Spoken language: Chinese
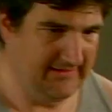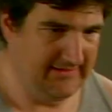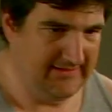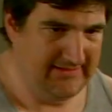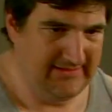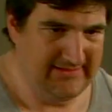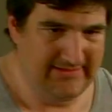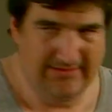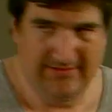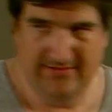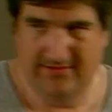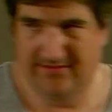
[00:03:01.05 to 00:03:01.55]
境
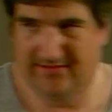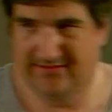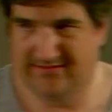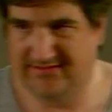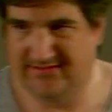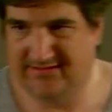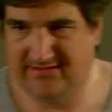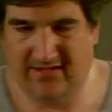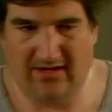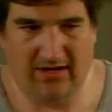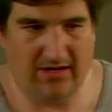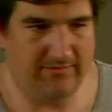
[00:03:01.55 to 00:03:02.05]
中生长
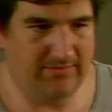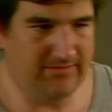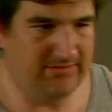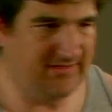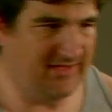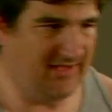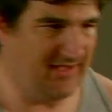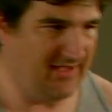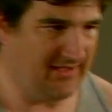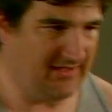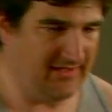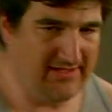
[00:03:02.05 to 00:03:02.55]
了。
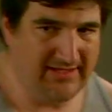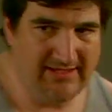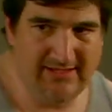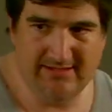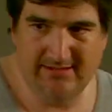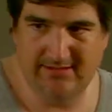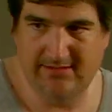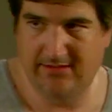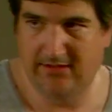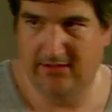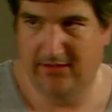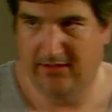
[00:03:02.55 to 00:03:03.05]
哎，这真
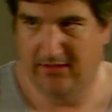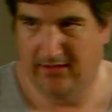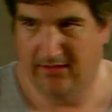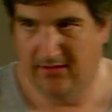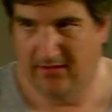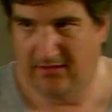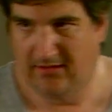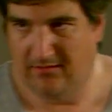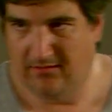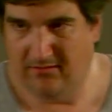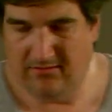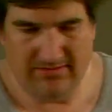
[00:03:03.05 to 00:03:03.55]
是太糟
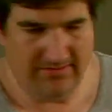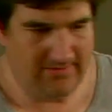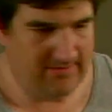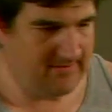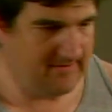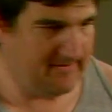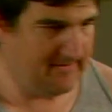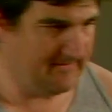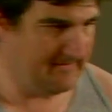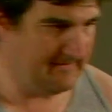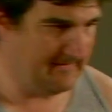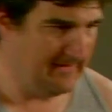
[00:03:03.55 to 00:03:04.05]
糕了。
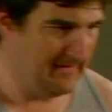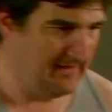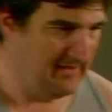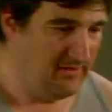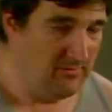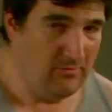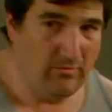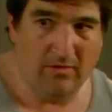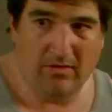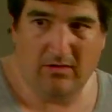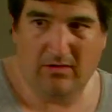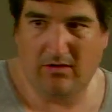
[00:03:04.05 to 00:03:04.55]

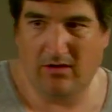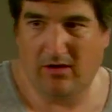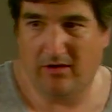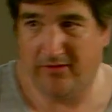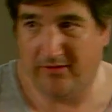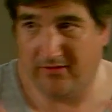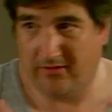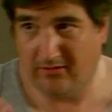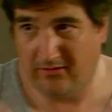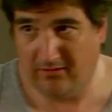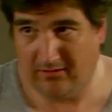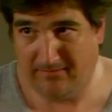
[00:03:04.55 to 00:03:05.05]

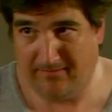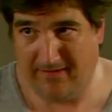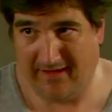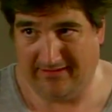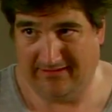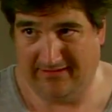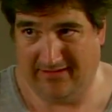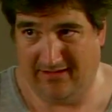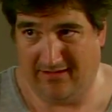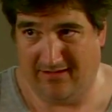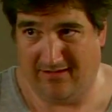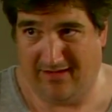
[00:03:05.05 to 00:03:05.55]
好的微
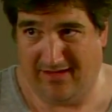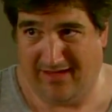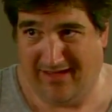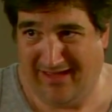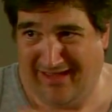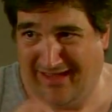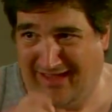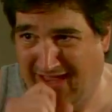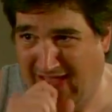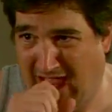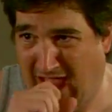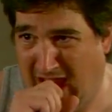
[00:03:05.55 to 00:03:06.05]
生菌在
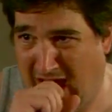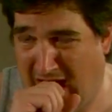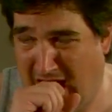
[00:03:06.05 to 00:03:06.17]
哪儿